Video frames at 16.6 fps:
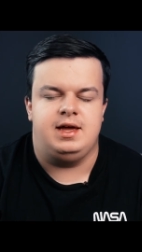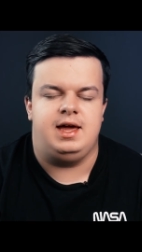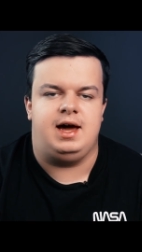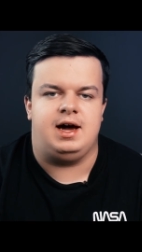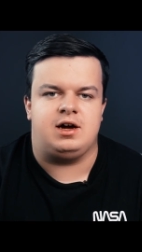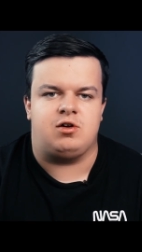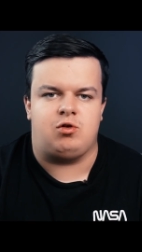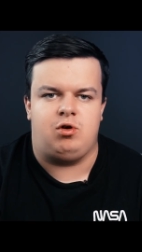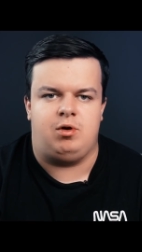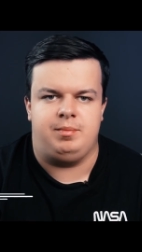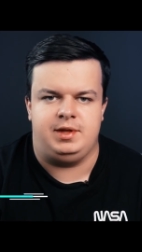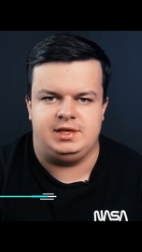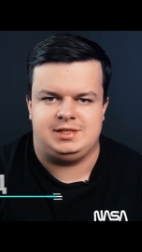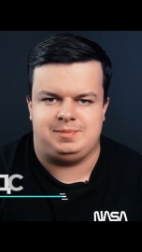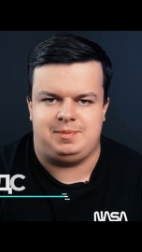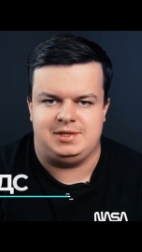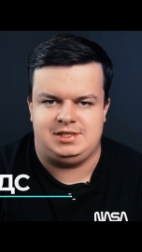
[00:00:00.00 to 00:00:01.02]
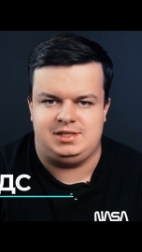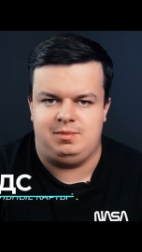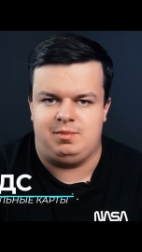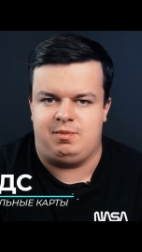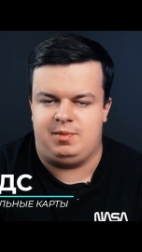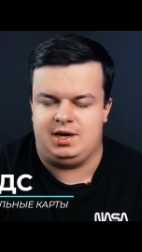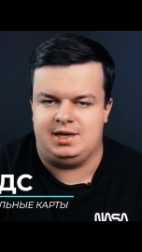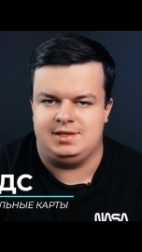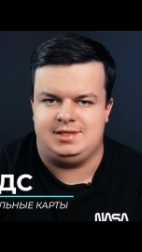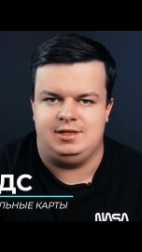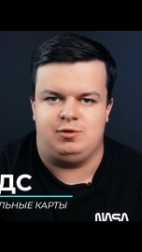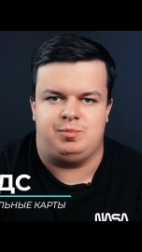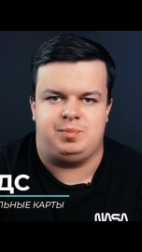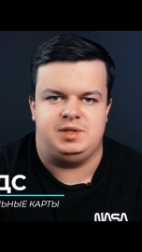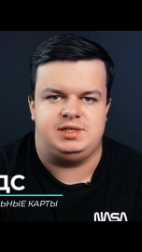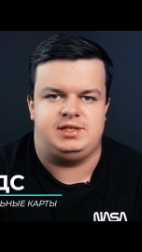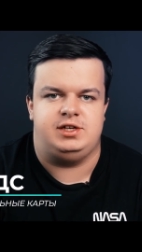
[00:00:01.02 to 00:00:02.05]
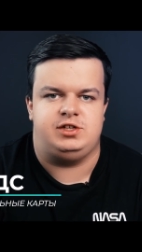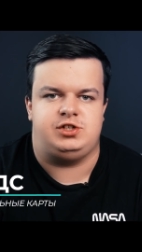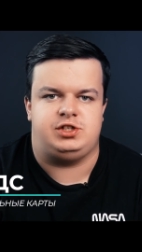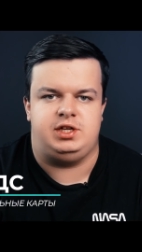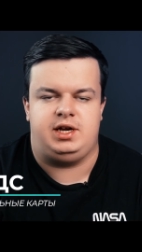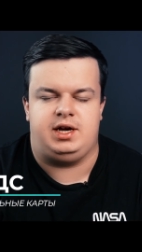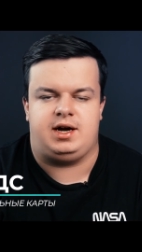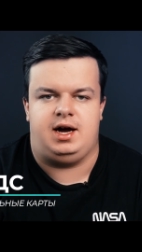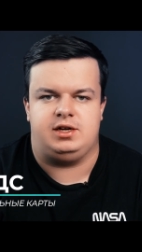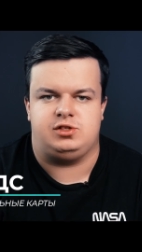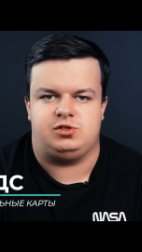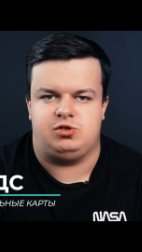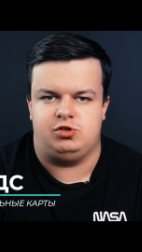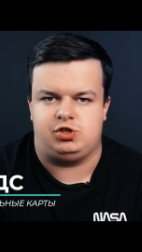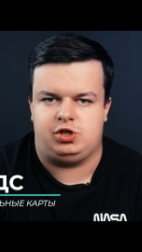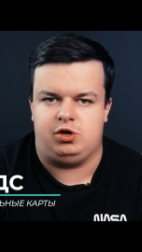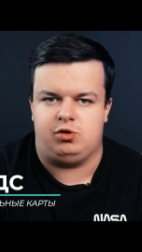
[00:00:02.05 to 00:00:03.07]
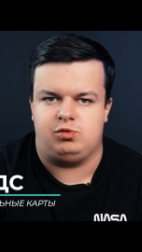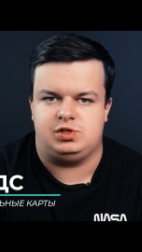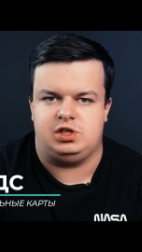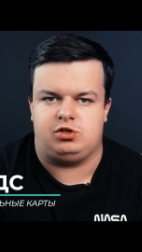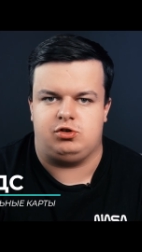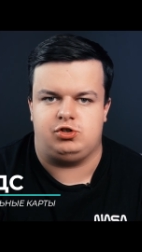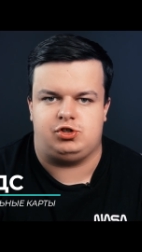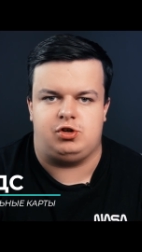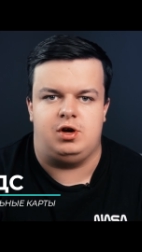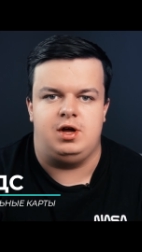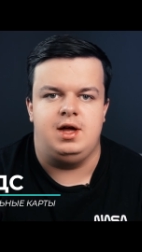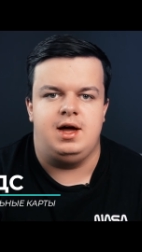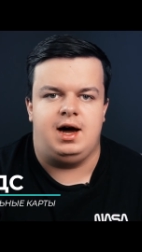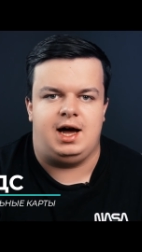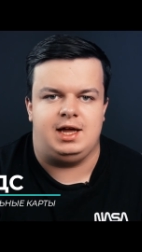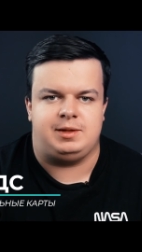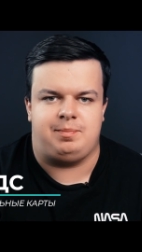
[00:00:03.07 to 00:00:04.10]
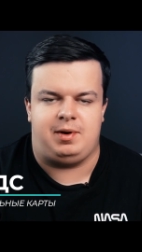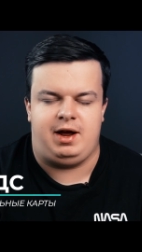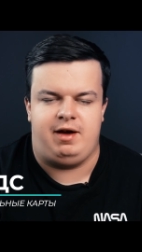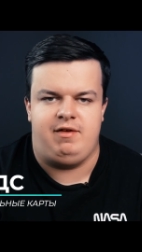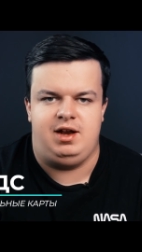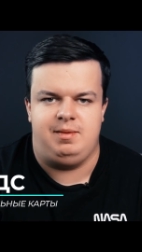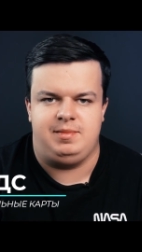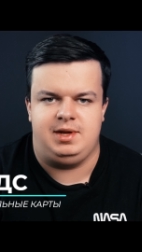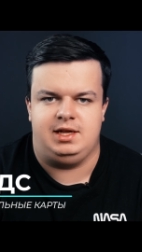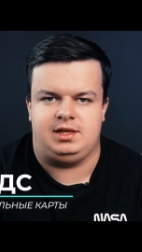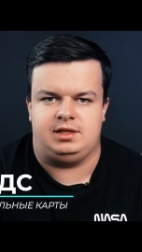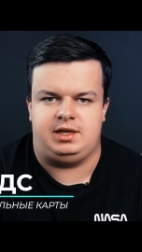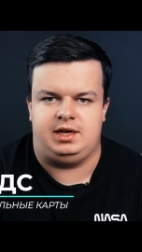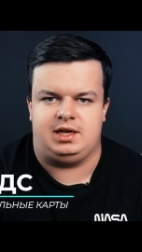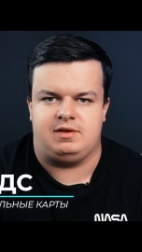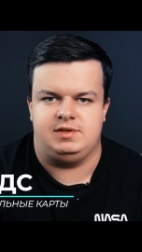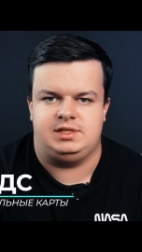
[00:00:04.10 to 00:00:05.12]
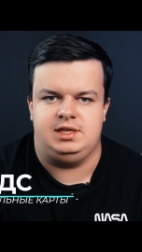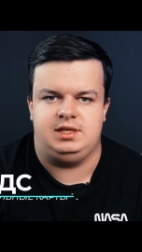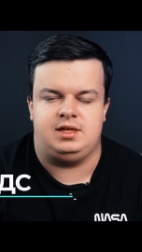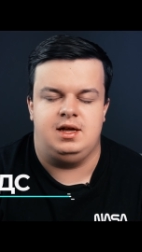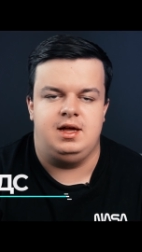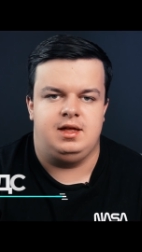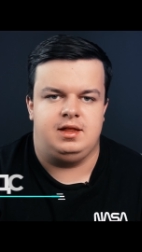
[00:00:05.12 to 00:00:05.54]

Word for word: И огромное спасибо магазину 54cards.ru за то, что отправили мне этот реквизит